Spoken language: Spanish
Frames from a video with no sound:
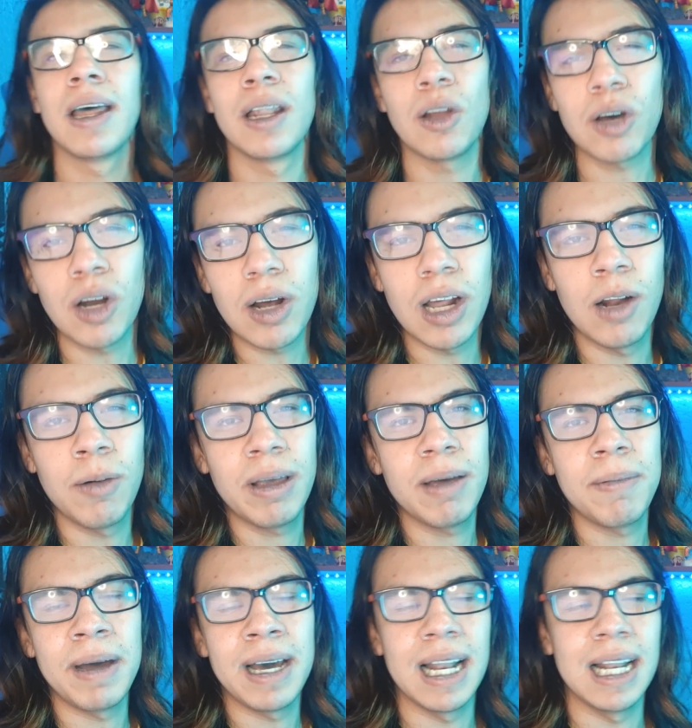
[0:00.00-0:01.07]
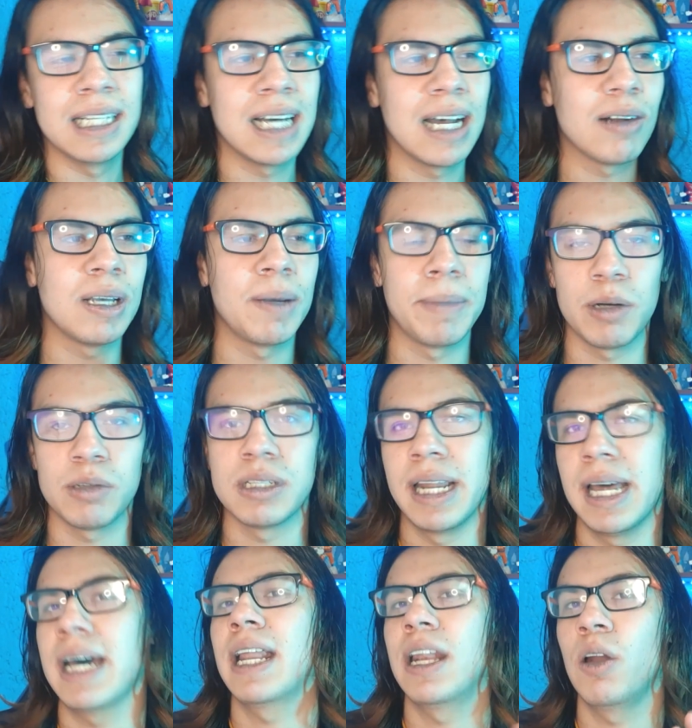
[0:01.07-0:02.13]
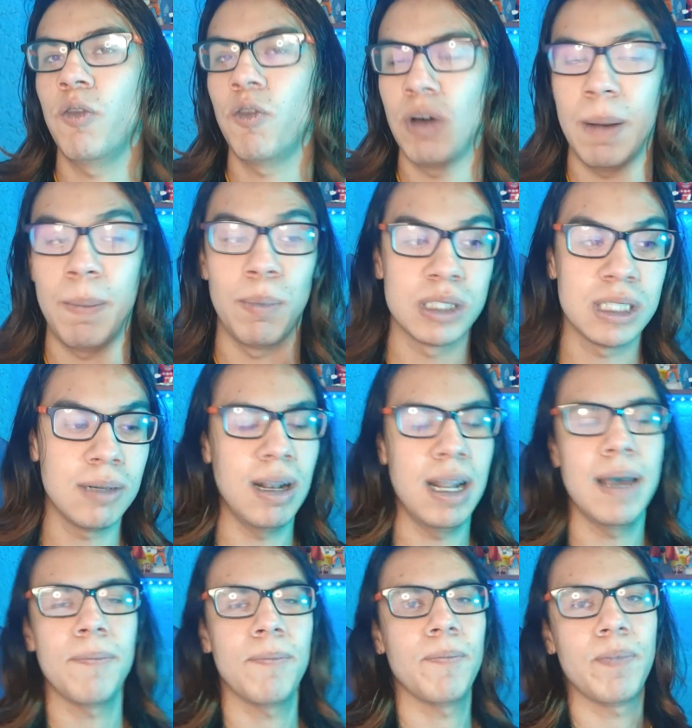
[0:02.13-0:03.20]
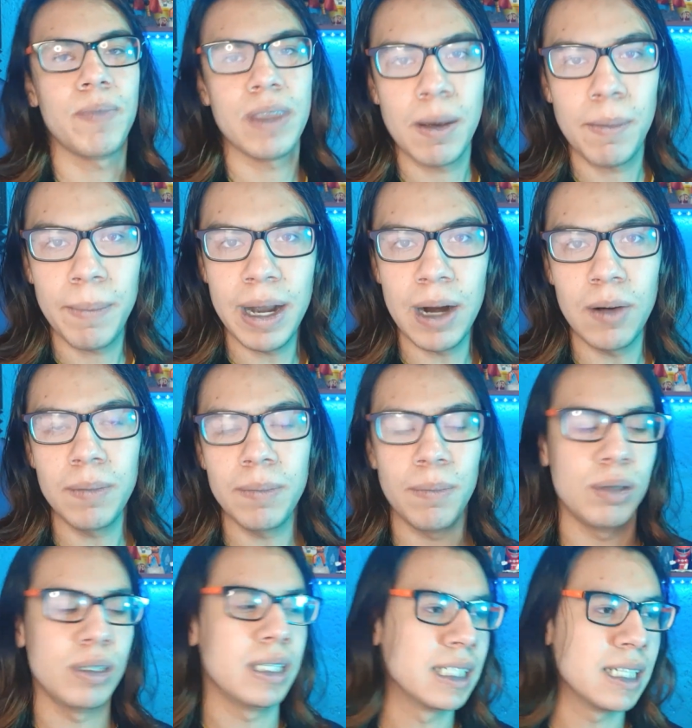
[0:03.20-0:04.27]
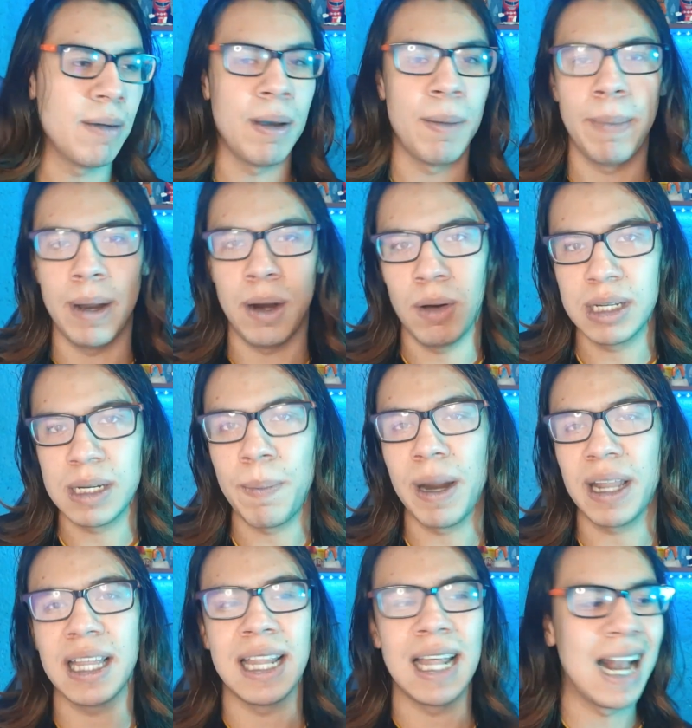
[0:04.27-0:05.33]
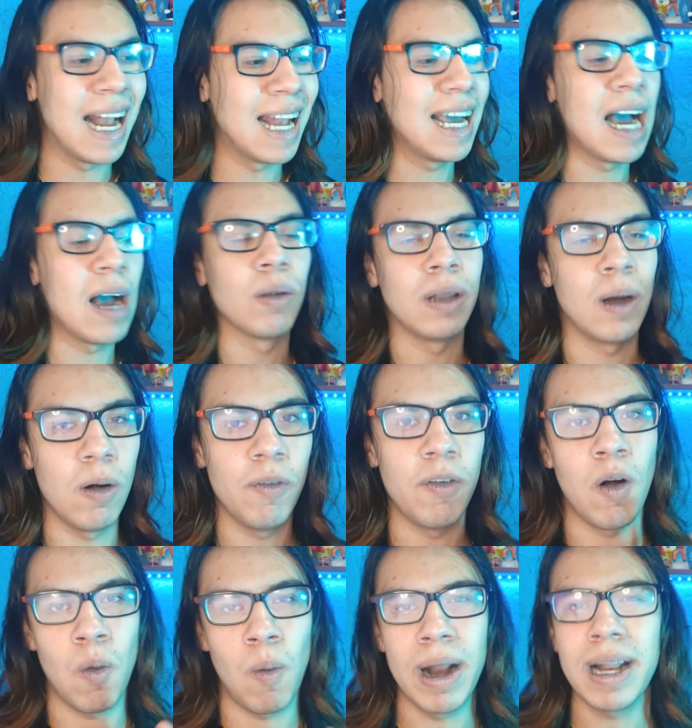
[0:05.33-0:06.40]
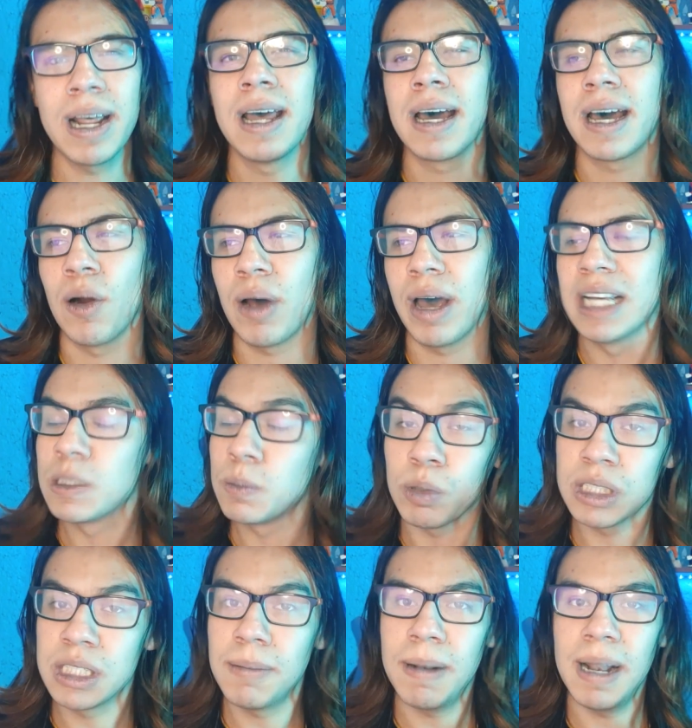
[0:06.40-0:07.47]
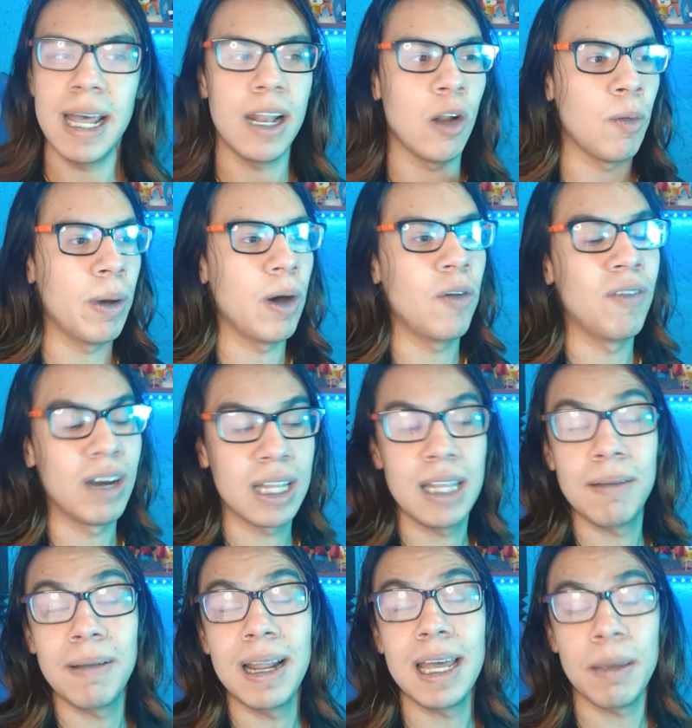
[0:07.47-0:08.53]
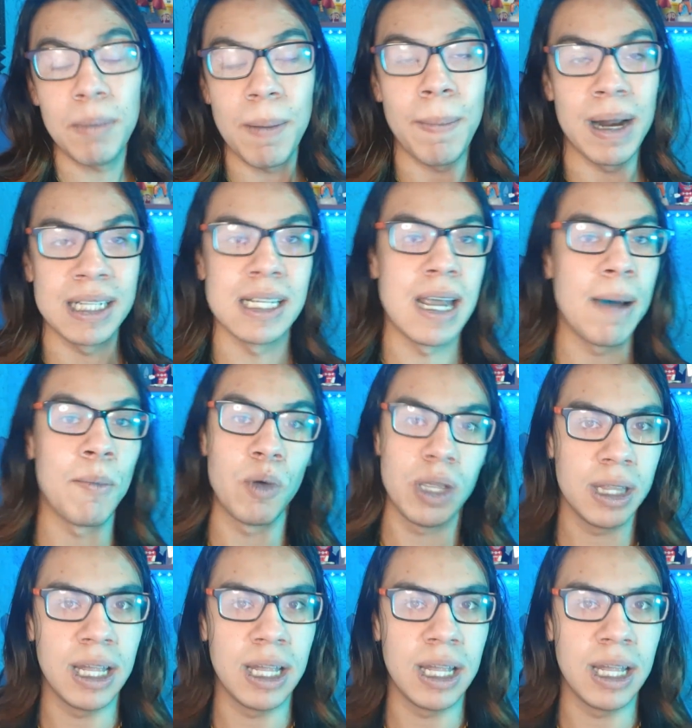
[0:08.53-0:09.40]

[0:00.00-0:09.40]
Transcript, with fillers: No creo que lo vaya a evangelizar, o sea, me gustaría que no fuera posible, pero, pues quién sabe, pero esa parte de la liga contra All for One creo que es posible, lo veo factible y me parecería muy